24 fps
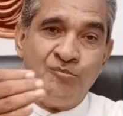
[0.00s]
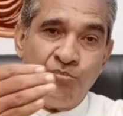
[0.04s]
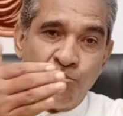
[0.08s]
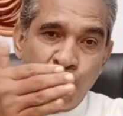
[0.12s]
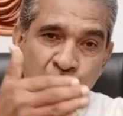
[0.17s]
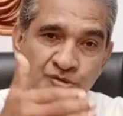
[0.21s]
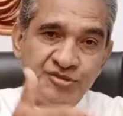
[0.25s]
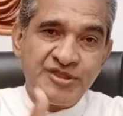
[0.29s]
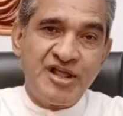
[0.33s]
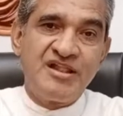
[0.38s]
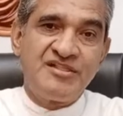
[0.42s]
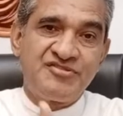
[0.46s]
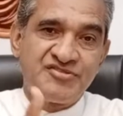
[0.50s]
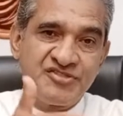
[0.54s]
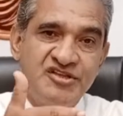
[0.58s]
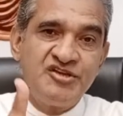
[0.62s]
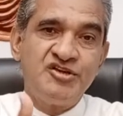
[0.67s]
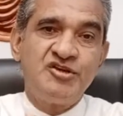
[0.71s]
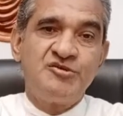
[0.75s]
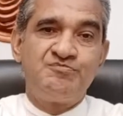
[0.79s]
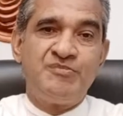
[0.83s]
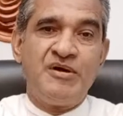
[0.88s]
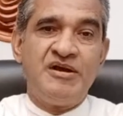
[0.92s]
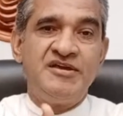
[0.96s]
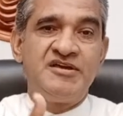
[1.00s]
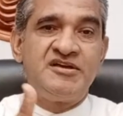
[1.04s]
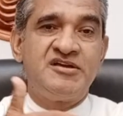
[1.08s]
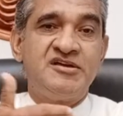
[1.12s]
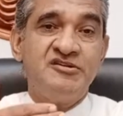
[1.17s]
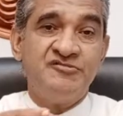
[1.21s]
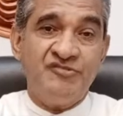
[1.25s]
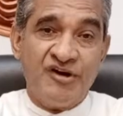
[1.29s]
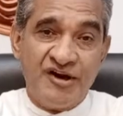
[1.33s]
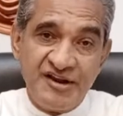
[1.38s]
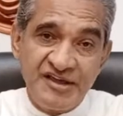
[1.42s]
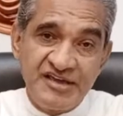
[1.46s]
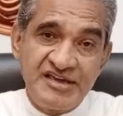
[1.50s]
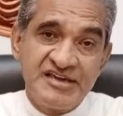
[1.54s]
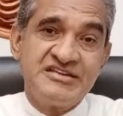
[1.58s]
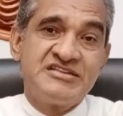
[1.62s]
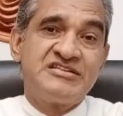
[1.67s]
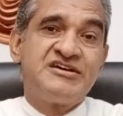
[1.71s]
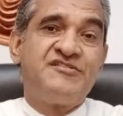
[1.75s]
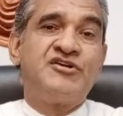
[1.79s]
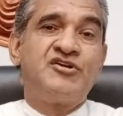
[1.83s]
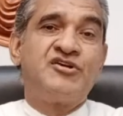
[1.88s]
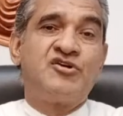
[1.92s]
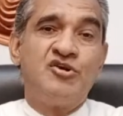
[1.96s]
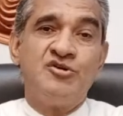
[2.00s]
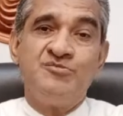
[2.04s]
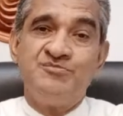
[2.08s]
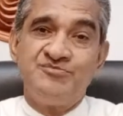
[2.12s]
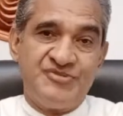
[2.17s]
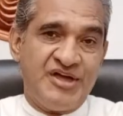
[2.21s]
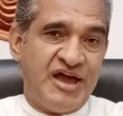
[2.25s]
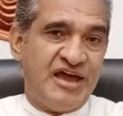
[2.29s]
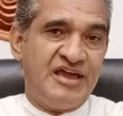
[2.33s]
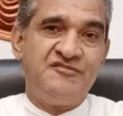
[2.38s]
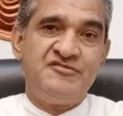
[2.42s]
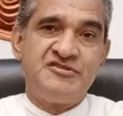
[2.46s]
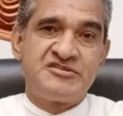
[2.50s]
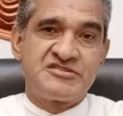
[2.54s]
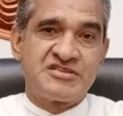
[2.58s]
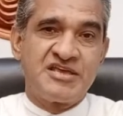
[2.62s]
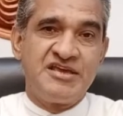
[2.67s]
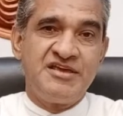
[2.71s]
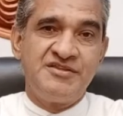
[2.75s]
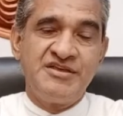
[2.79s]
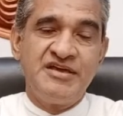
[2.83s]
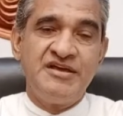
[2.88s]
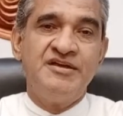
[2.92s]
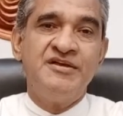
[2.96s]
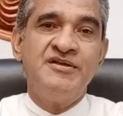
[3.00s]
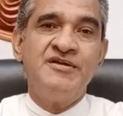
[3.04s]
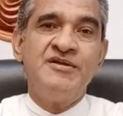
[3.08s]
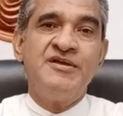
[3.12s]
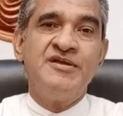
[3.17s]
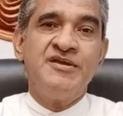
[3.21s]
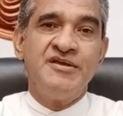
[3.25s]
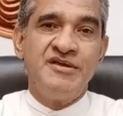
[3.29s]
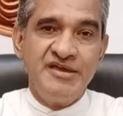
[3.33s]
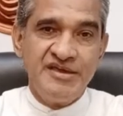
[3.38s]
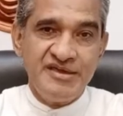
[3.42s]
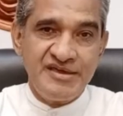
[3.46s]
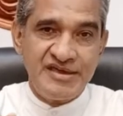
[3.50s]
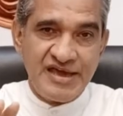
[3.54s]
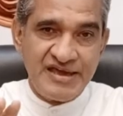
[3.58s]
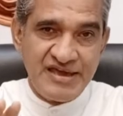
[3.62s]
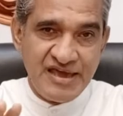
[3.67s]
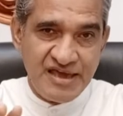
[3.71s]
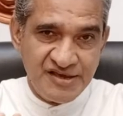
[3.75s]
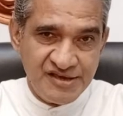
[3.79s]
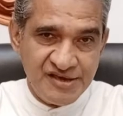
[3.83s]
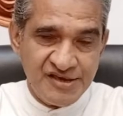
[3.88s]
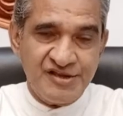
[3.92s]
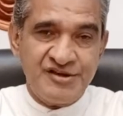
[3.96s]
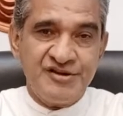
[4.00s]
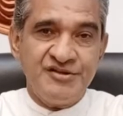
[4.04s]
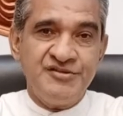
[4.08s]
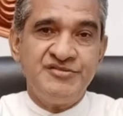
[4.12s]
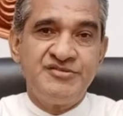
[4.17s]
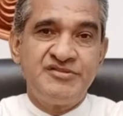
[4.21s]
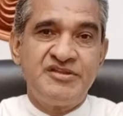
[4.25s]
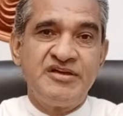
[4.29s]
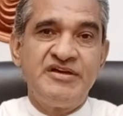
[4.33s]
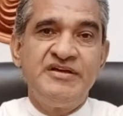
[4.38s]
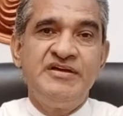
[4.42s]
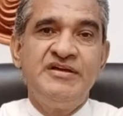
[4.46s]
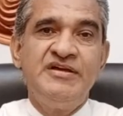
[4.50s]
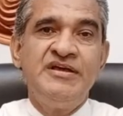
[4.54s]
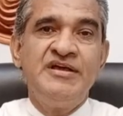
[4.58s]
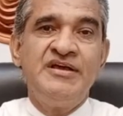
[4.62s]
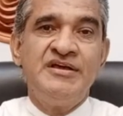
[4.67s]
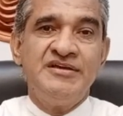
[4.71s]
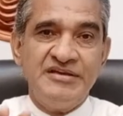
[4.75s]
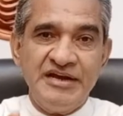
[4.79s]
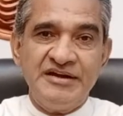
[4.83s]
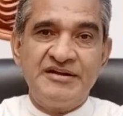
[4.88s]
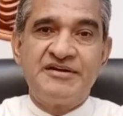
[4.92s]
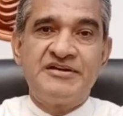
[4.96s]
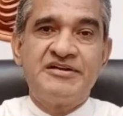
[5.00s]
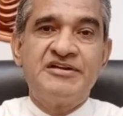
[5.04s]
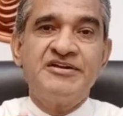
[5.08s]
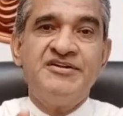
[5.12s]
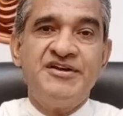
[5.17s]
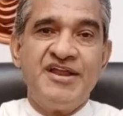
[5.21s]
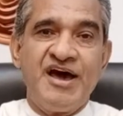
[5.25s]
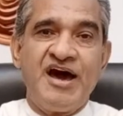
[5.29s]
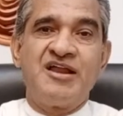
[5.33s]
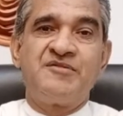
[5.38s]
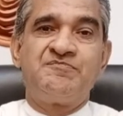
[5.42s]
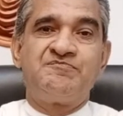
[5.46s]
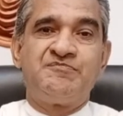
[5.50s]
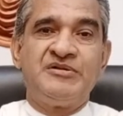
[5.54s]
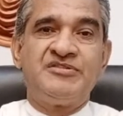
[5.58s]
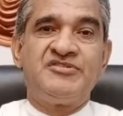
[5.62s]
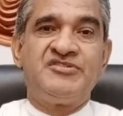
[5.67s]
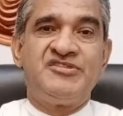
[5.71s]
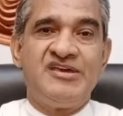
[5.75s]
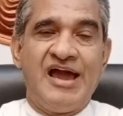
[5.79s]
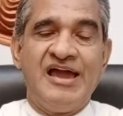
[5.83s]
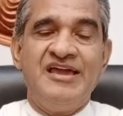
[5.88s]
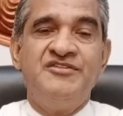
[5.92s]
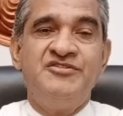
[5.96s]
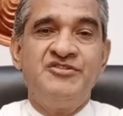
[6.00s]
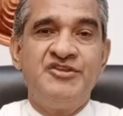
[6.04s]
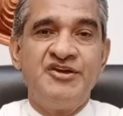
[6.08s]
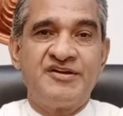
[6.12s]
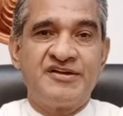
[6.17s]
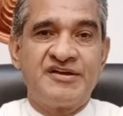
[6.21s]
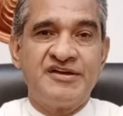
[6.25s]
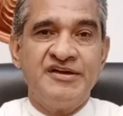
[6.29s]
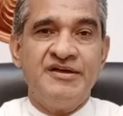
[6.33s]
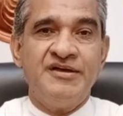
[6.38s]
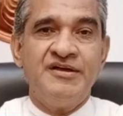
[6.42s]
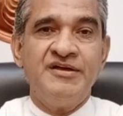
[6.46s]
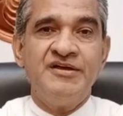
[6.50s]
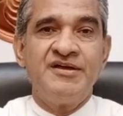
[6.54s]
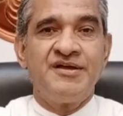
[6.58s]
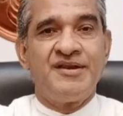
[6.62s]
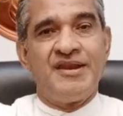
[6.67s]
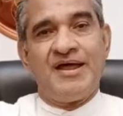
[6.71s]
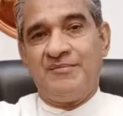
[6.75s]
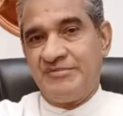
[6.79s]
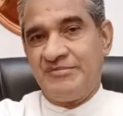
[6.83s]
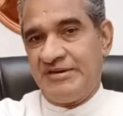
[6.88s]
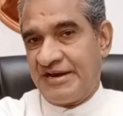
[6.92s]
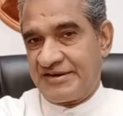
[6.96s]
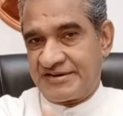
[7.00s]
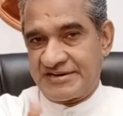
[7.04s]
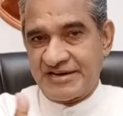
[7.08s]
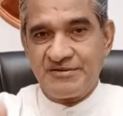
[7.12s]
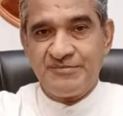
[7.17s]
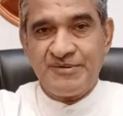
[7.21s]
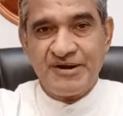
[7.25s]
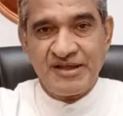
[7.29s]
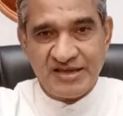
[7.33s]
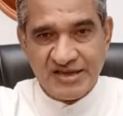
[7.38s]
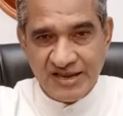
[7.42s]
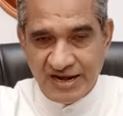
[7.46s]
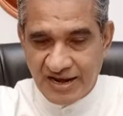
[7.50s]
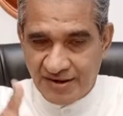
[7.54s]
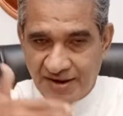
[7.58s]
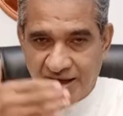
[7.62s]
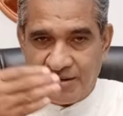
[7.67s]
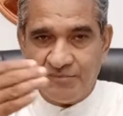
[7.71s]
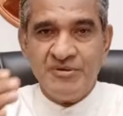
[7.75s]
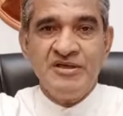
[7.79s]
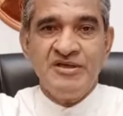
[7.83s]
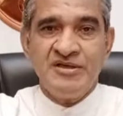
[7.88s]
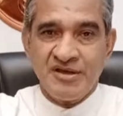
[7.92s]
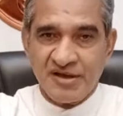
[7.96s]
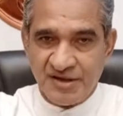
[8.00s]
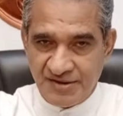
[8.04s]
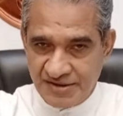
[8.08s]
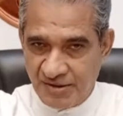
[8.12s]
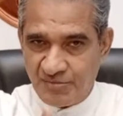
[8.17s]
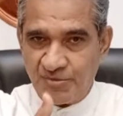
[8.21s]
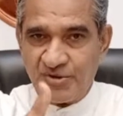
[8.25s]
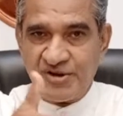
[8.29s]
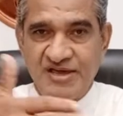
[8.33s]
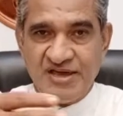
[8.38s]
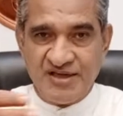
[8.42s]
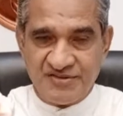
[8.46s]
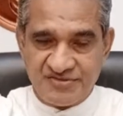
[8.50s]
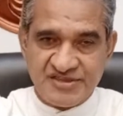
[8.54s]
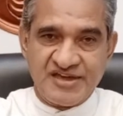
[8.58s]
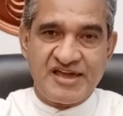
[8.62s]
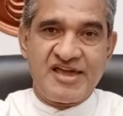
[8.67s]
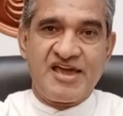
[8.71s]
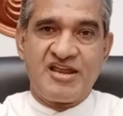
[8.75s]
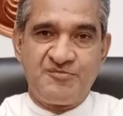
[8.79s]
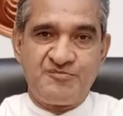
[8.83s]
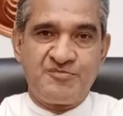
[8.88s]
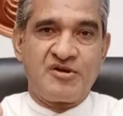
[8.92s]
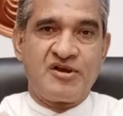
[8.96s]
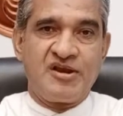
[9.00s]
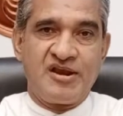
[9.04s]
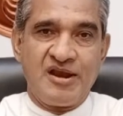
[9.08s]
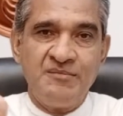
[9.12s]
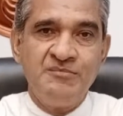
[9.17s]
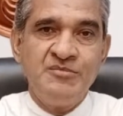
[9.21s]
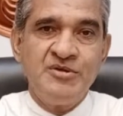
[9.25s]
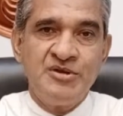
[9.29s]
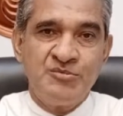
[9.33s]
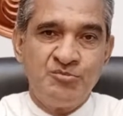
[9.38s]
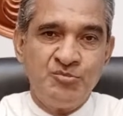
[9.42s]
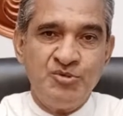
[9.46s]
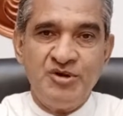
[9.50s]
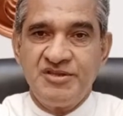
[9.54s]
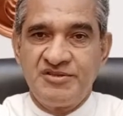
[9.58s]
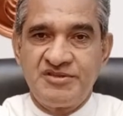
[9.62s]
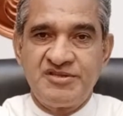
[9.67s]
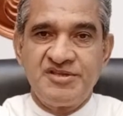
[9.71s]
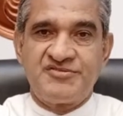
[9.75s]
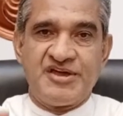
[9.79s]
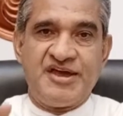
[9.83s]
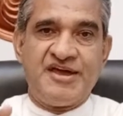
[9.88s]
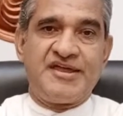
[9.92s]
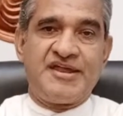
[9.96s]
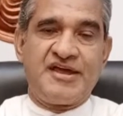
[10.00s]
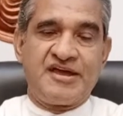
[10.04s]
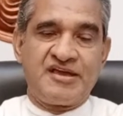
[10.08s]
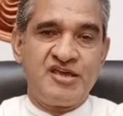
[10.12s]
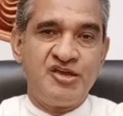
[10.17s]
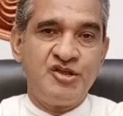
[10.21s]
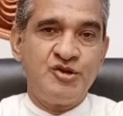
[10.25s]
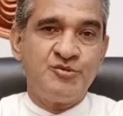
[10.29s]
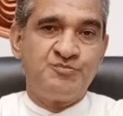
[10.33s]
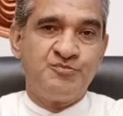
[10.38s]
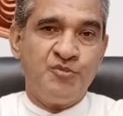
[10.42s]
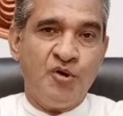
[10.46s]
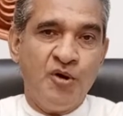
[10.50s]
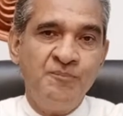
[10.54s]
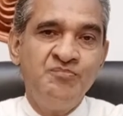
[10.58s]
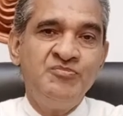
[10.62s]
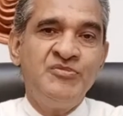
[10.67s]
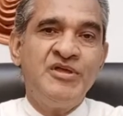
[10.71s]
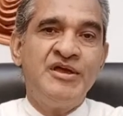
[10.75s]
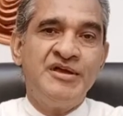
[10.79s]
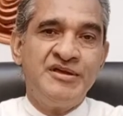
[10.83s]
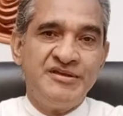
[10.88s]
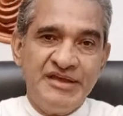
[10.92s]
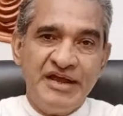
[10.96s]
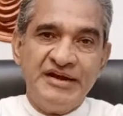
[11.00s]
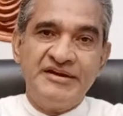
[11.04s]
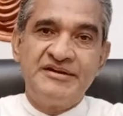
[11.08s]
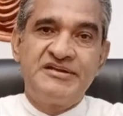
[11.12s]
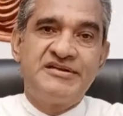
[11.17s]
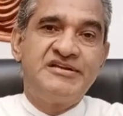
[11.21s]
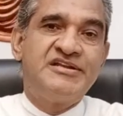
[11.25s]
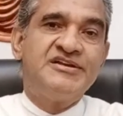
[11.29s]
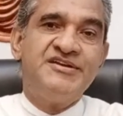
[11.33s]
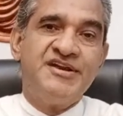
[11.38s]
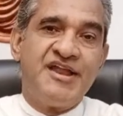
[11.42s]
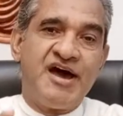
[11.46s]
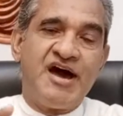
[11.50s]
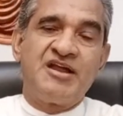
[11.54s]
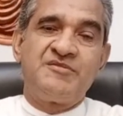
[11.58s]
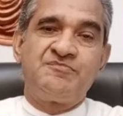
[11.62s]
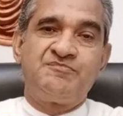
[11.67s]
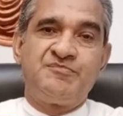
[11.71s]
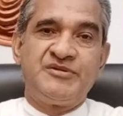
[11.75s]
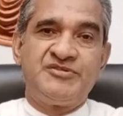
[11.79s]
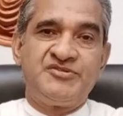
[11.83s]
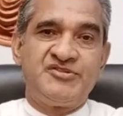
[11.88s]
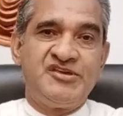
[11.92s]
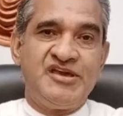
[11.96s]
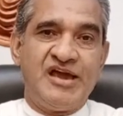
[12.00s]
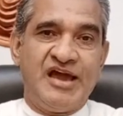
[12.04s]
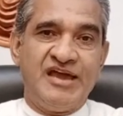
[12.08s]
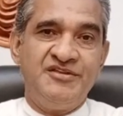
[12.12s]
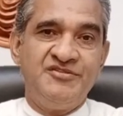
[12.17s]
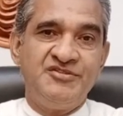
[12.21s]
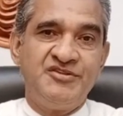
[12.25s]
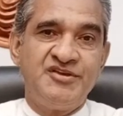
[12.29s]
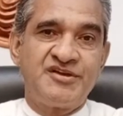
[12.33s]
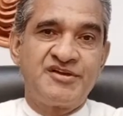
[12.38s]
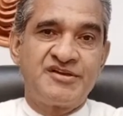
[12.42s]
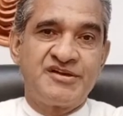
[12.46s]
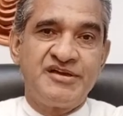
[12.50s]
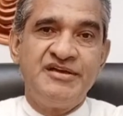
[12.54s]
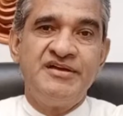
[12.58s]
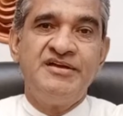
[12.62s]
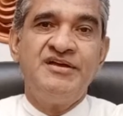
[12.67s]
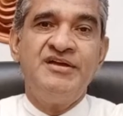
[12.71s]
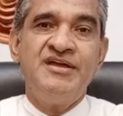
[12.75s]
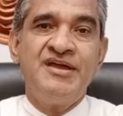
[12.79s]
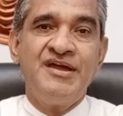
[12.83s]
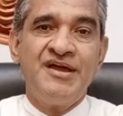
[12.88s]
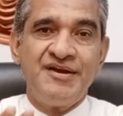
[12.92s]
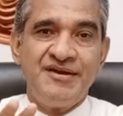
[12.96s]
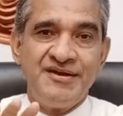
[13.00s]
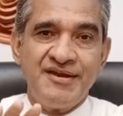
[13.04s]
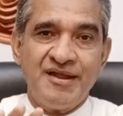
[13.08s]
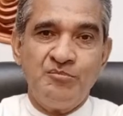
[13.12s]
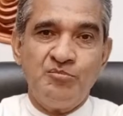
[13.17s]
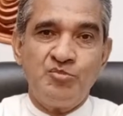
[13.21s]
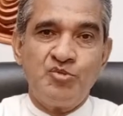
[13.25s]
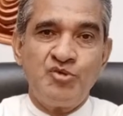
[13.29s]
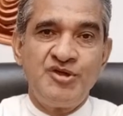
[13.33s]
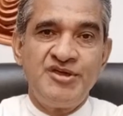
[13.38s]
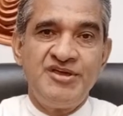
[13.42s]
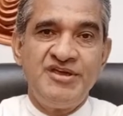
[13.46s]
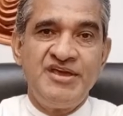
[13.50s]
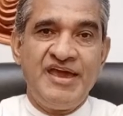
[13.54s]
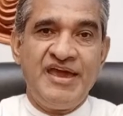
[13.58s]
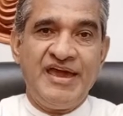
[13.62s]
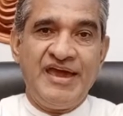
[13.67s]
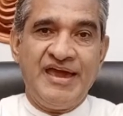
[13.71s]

முதல் திருப்பலிக்கு வருகின்றவர்களும் தயவு செய்து இங்கே இருந்து எட்டு நாற்பத்தி ஐந்துக்கு நாம் எட்டரை மணிக்கெல்லாம் நாம் நம்முடைய தயாரிப்புகள்லாம் முடித்து தயாராக இருப்போம் எட்டு நாற்பத்தி ஐந்துக்கு நம்முடைய